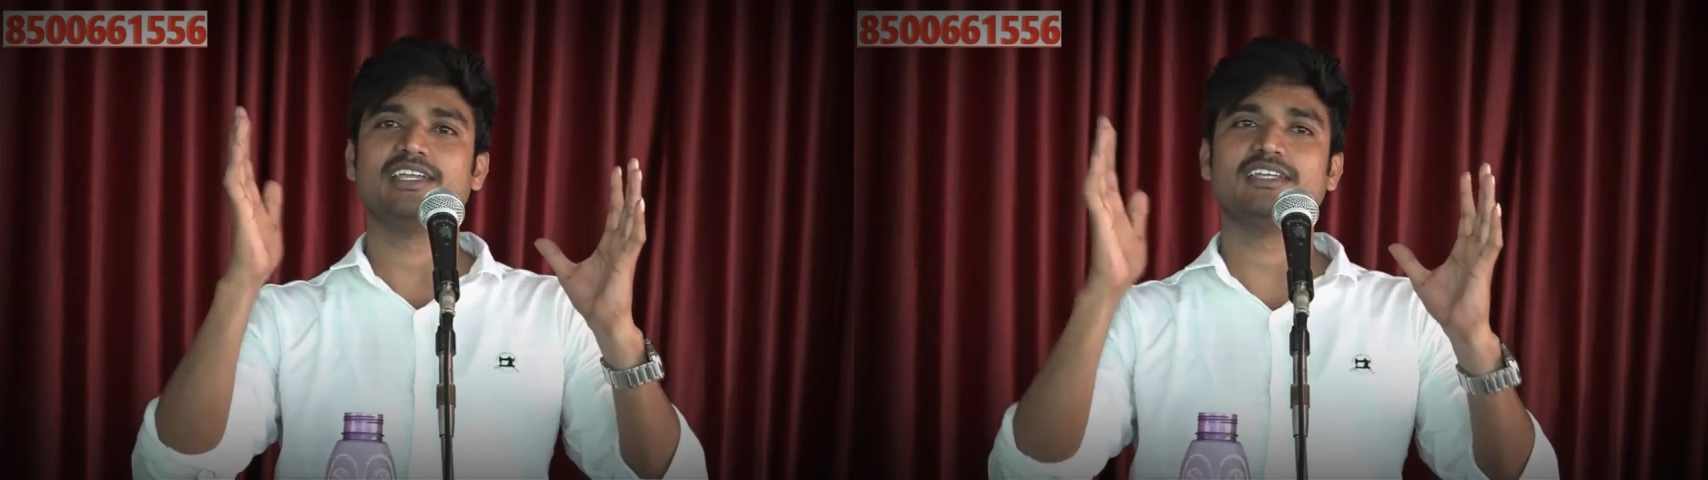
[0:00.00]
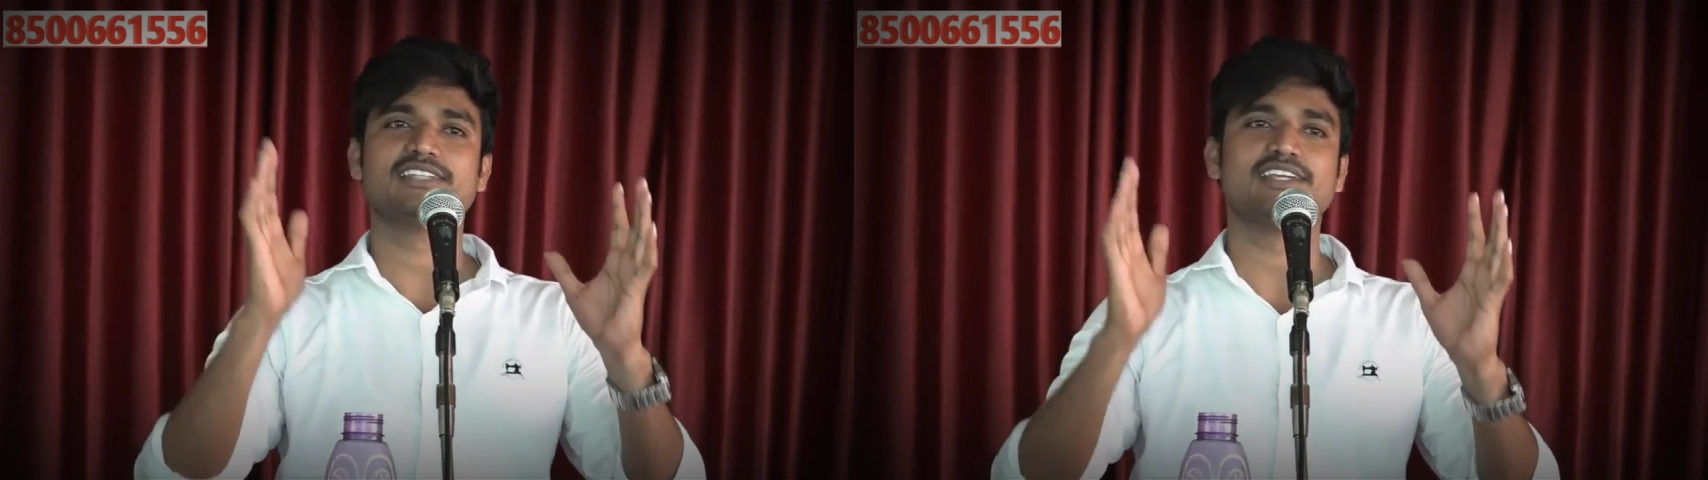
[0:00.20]

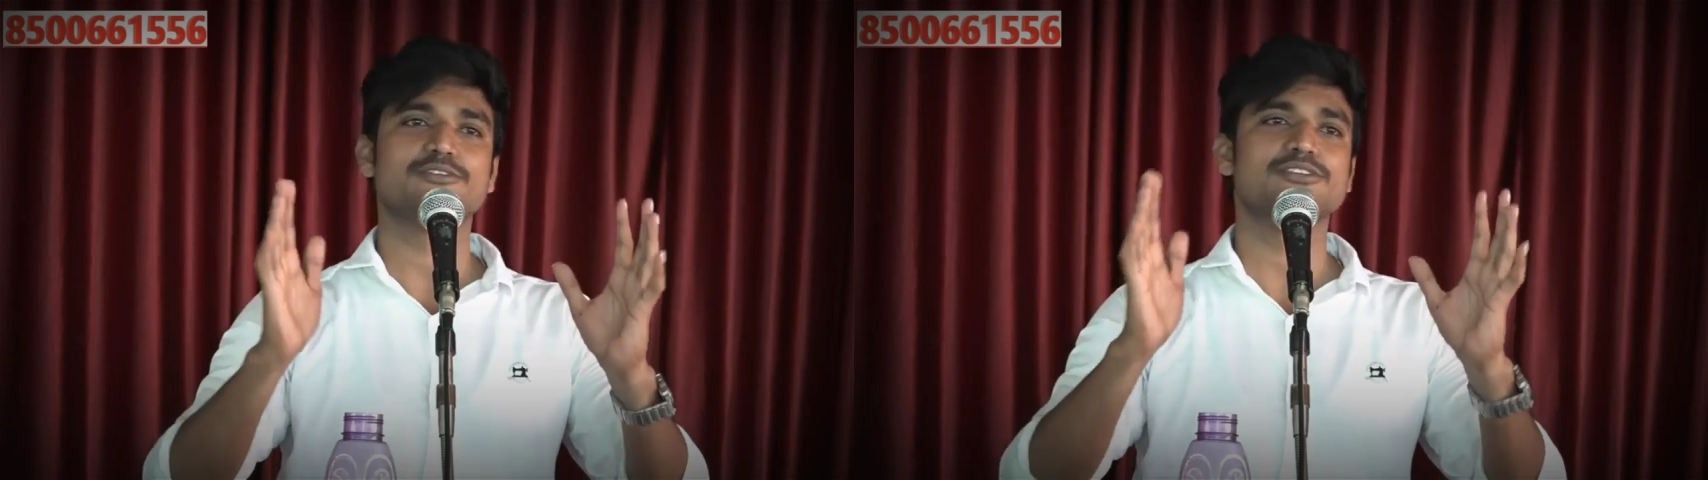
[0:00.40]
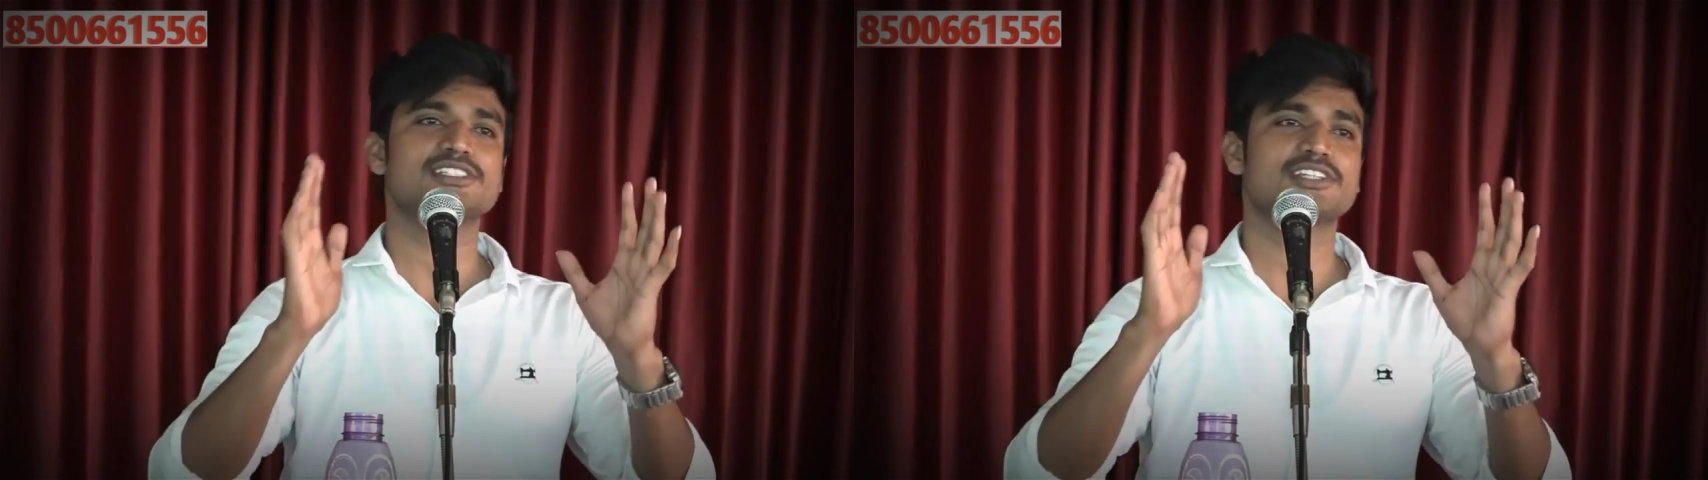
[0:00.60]
ఏసైని
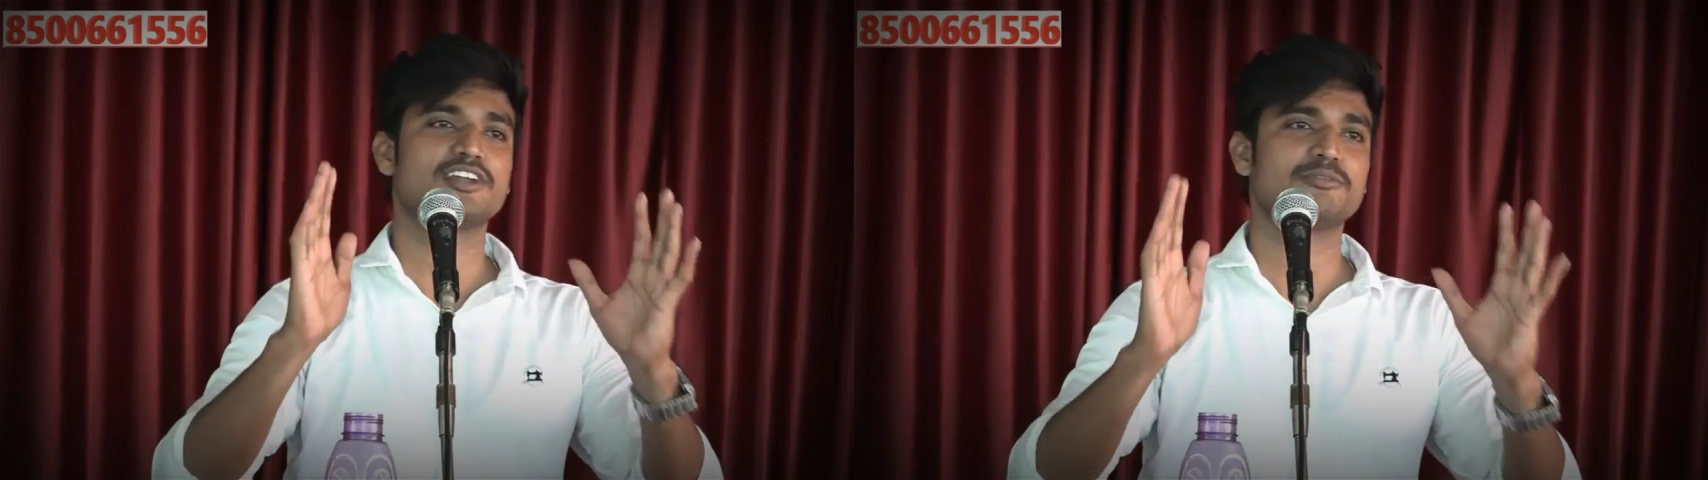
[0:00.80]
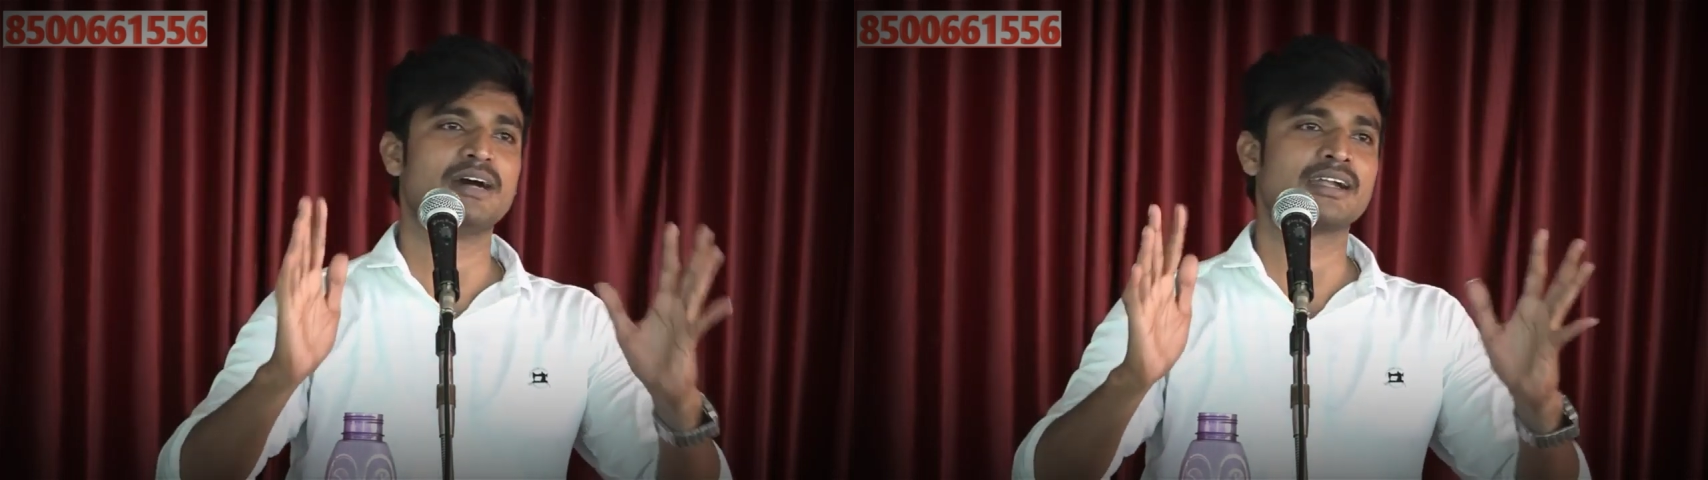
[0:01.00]
గురించి
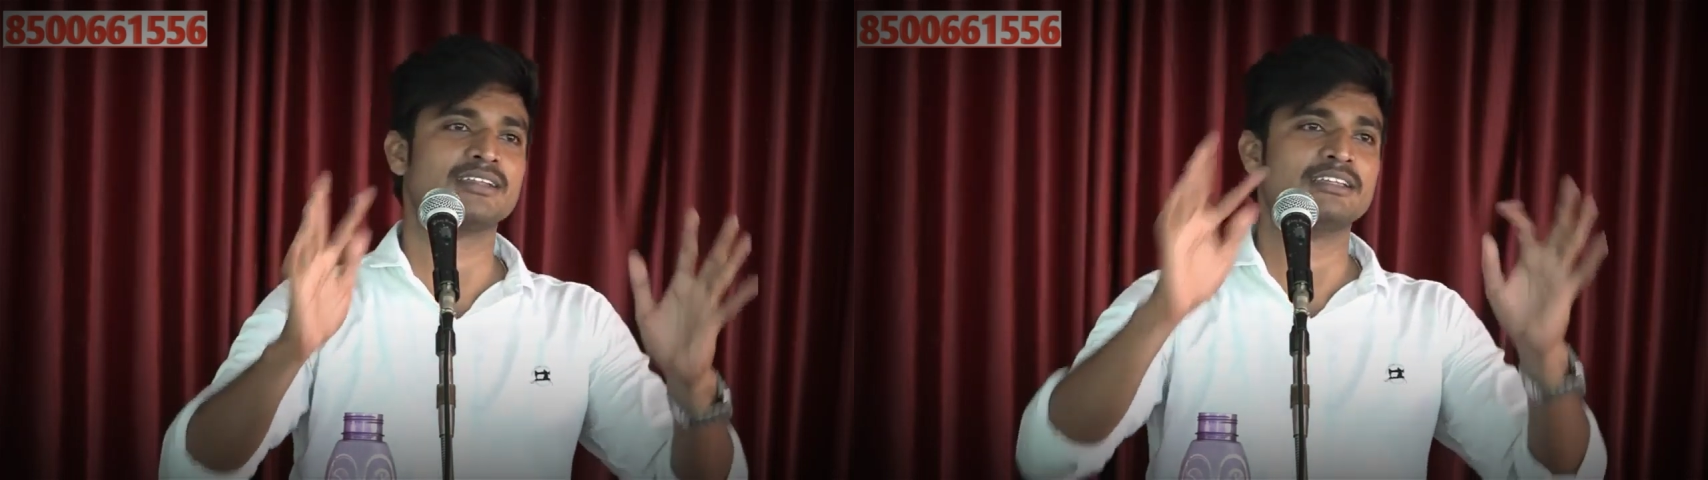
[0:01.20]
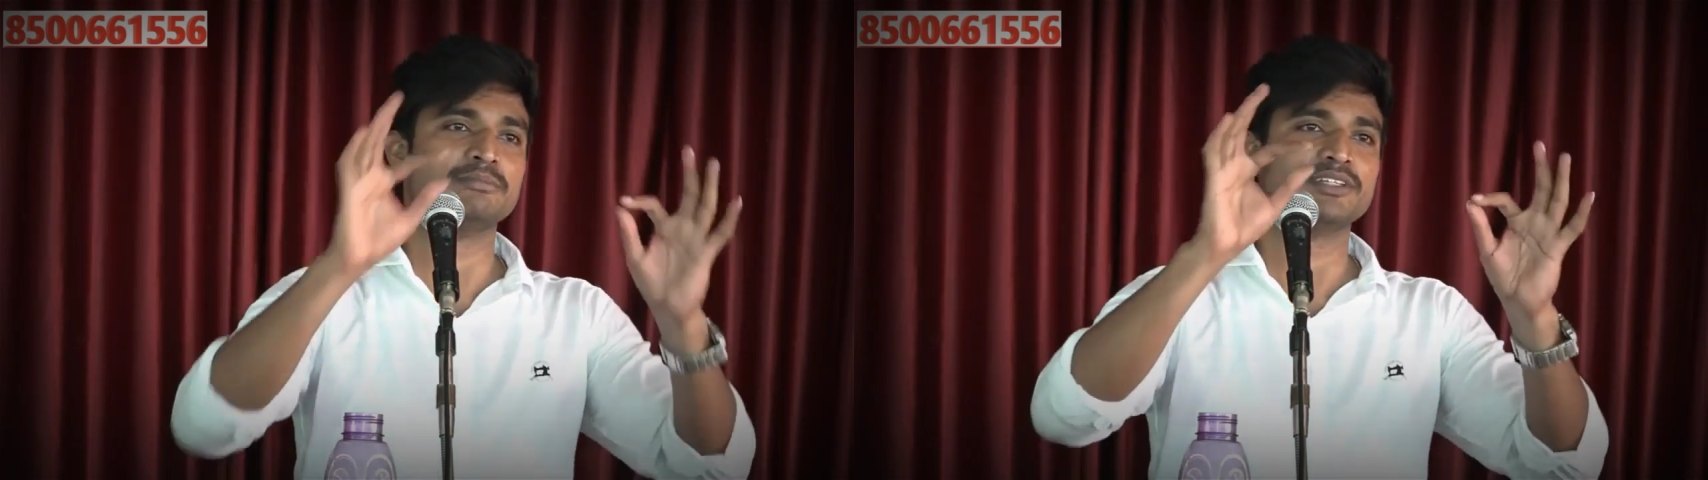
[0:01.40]
నాలుగు
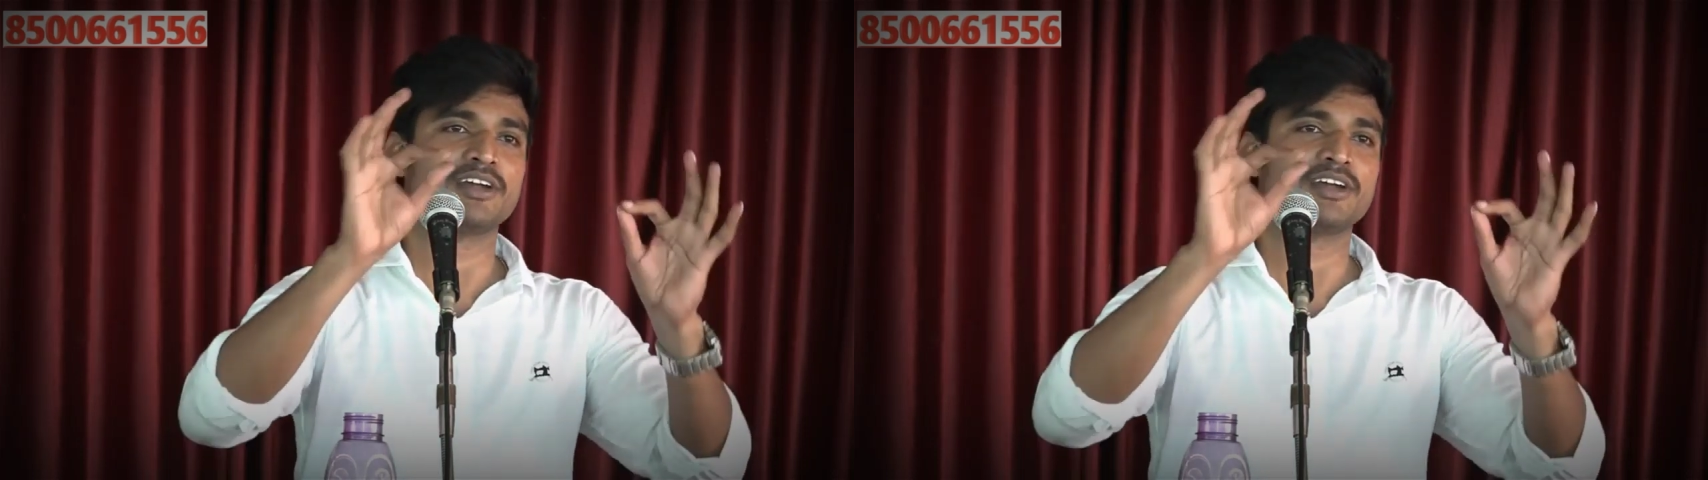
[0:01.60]
మాటలు చెప్పి